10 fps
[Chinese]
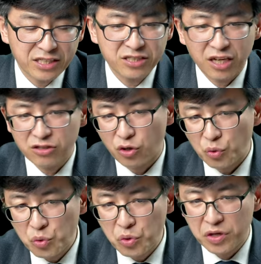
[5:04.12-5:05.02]
是强调
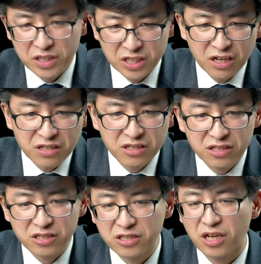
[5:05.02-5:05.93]
约，诚
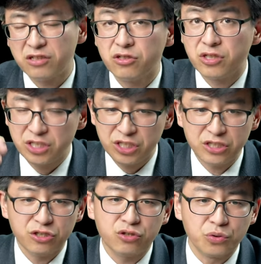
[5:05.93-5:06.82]
实是强调他信
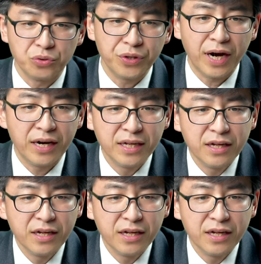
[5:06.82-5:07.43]
实守约哈，